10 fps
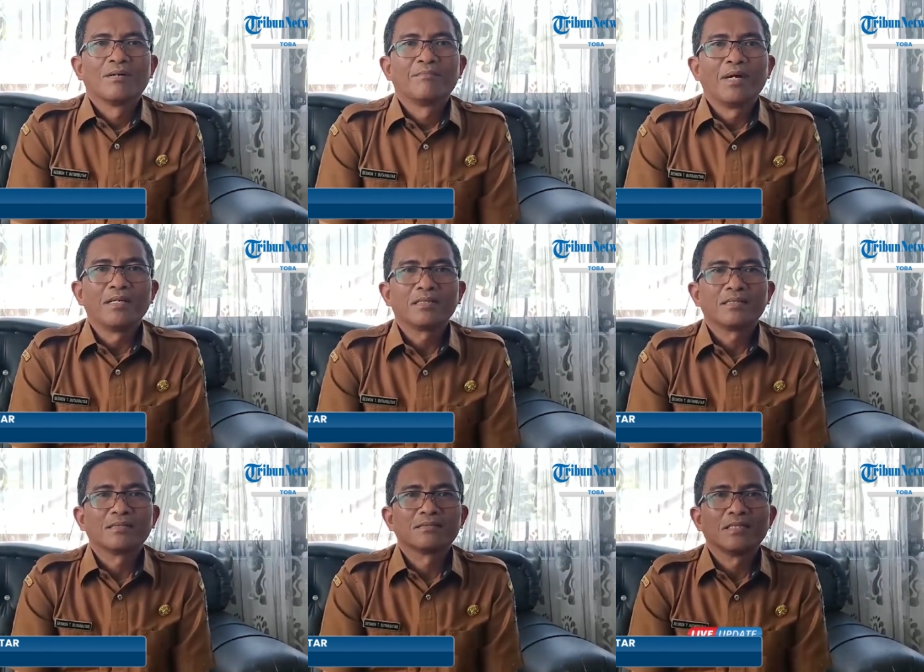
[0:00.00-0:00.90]

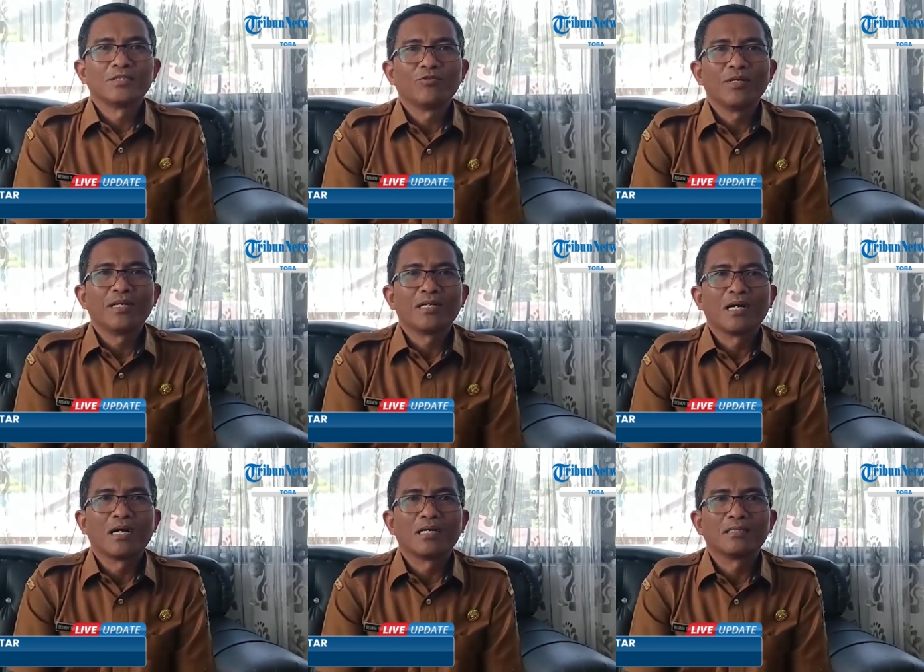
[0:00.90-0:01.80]
Baik, sesuai
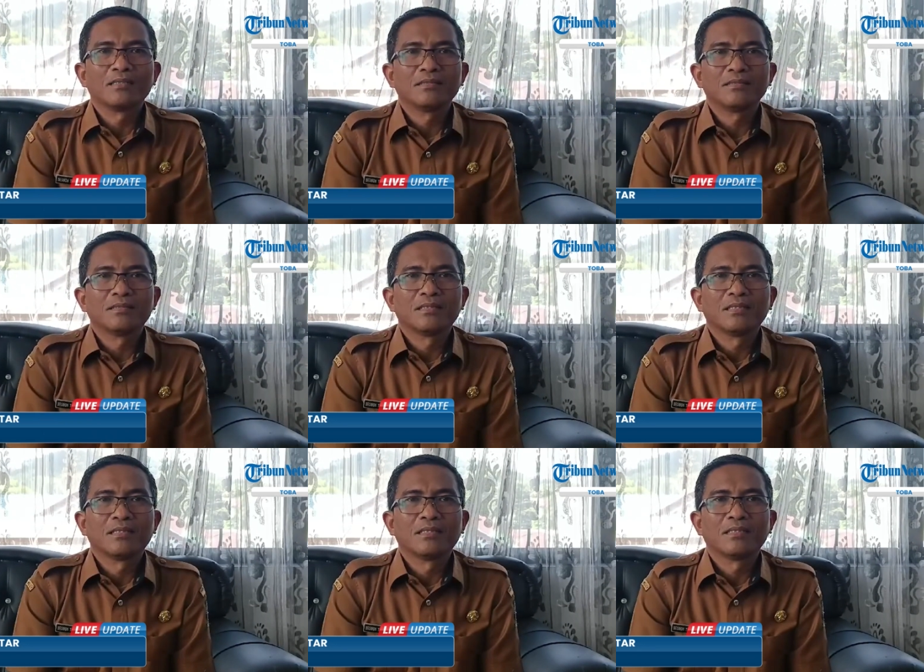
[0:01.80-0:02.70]
dengan
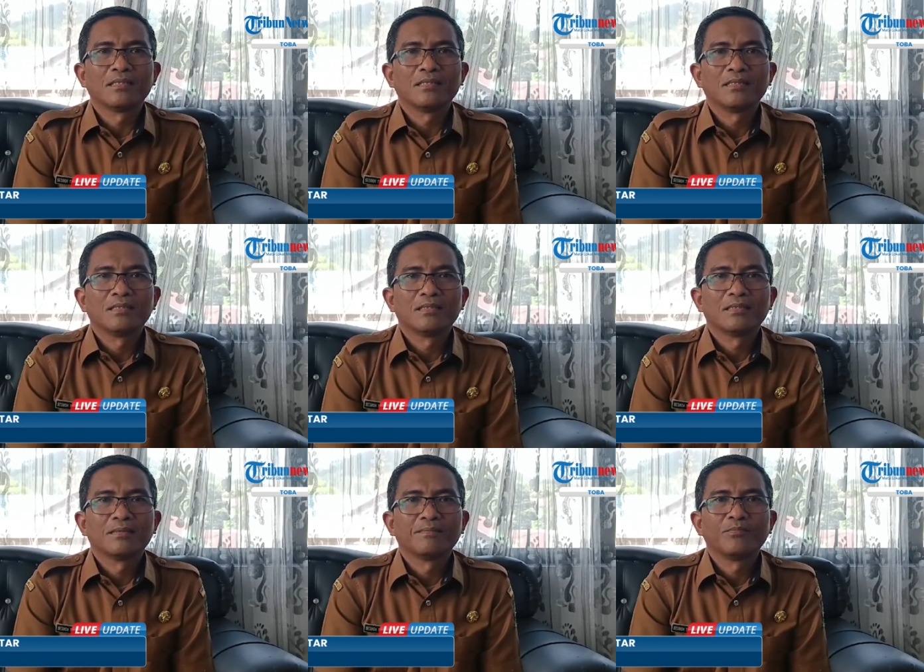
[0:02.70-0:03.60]
uh,
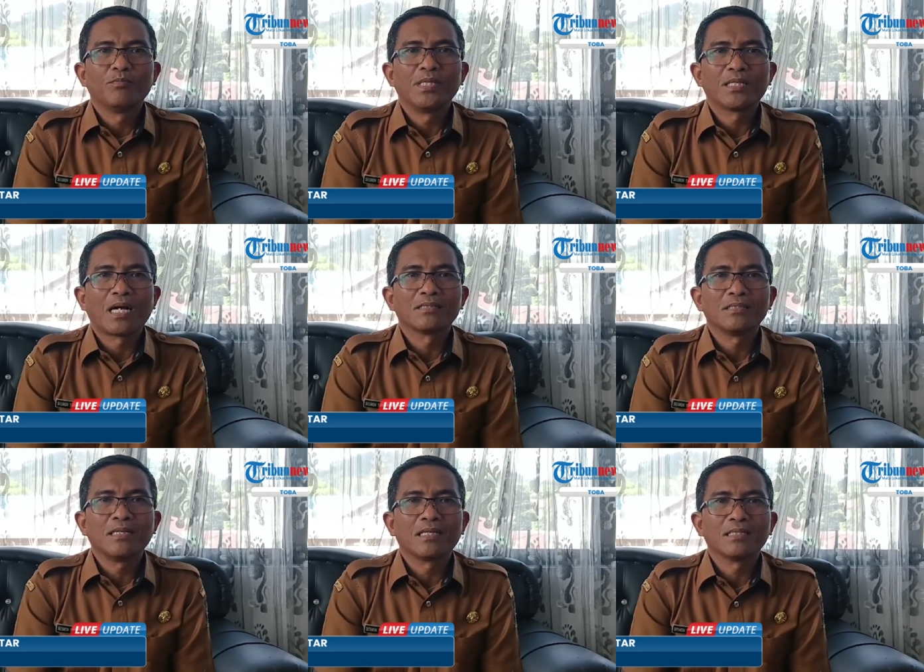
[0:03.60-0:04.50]

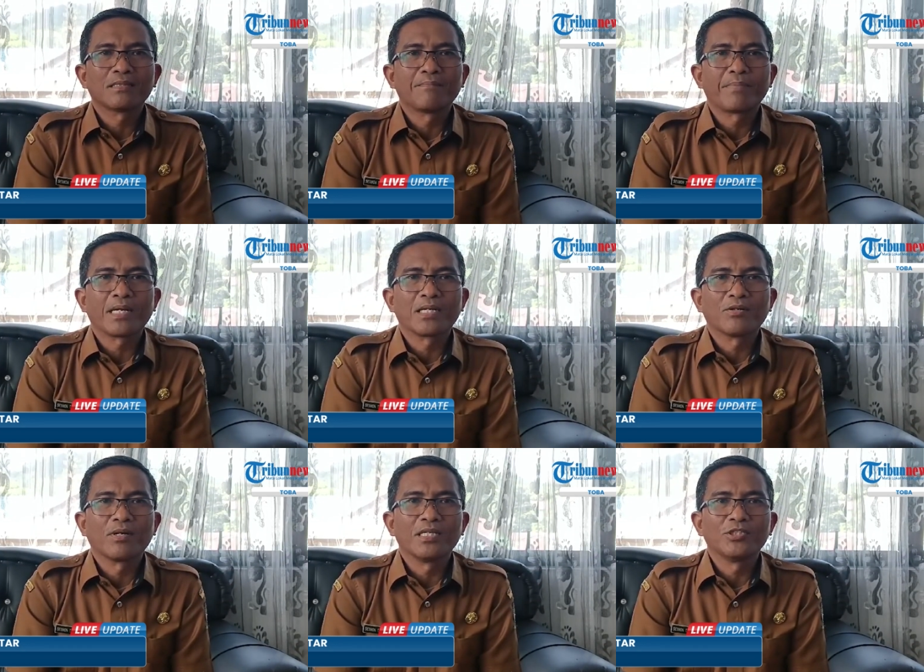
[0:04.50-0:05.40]
publikasi yang disampaikan
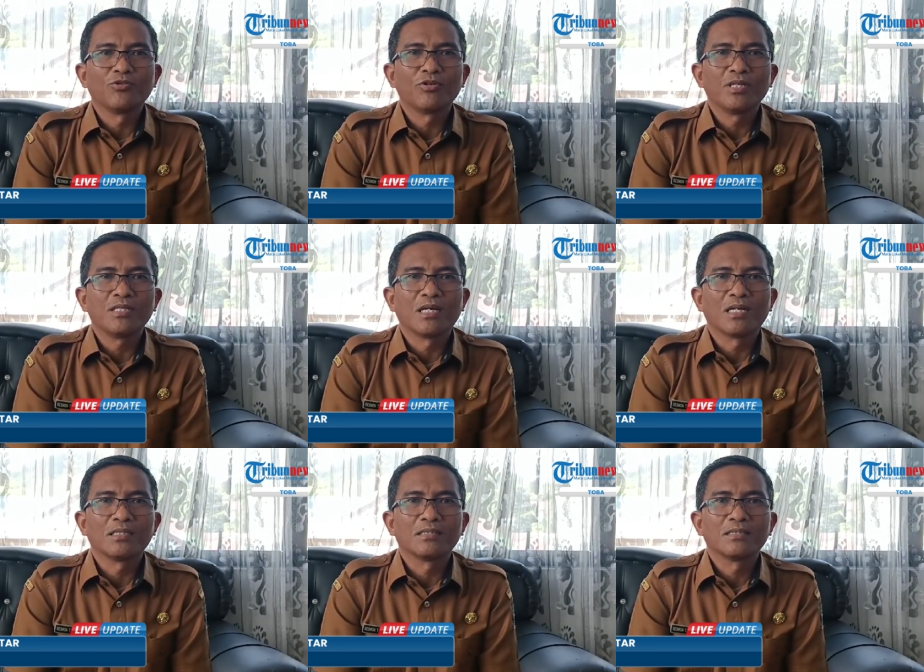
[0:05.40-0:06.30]
oleh Jurni
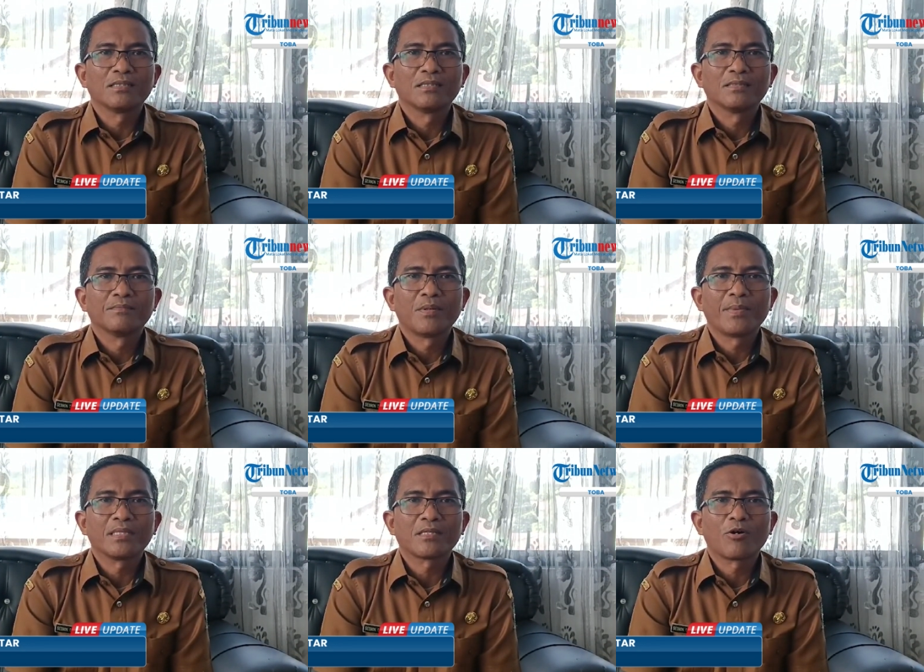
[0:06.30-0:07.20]
dan
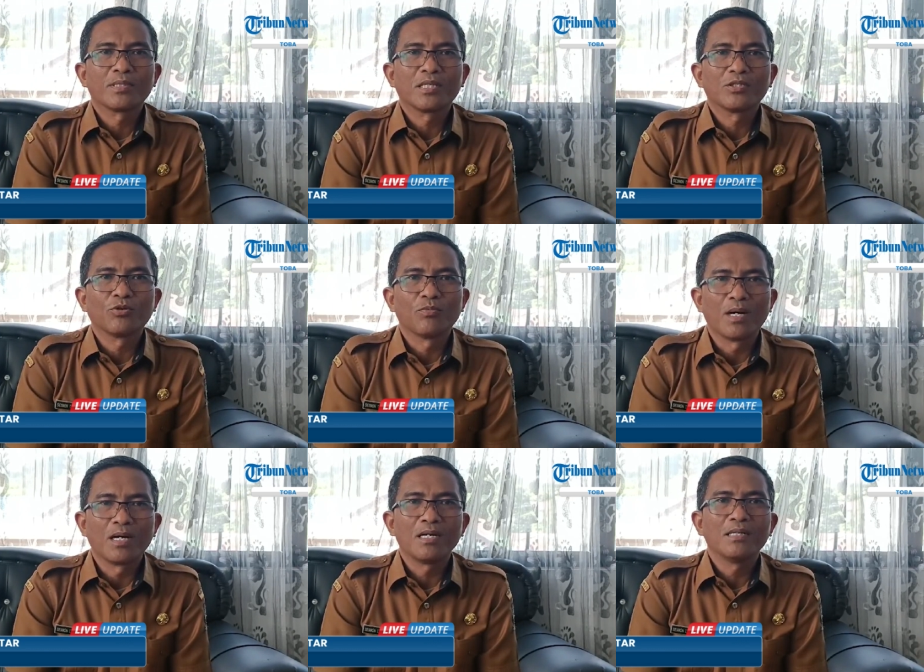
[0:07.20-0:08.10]
pemerintah Kabupaten
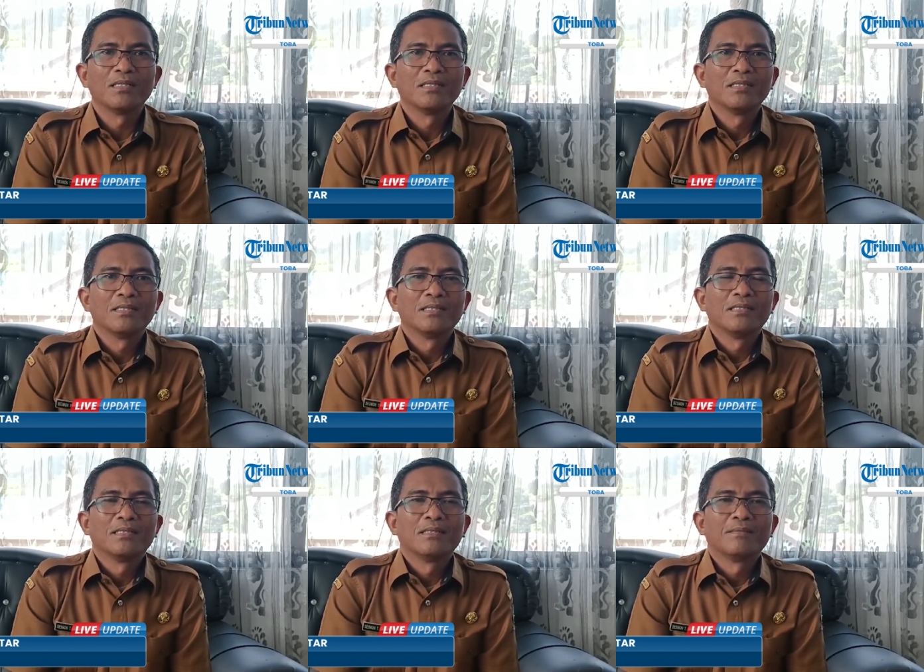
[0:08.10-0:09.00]
Toba
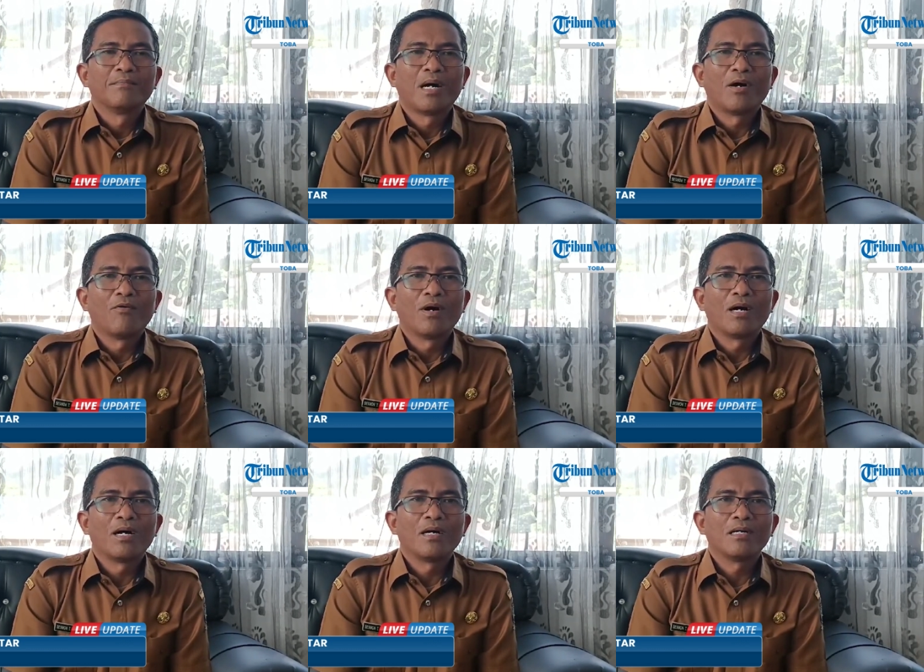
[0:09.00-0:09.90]
bahwa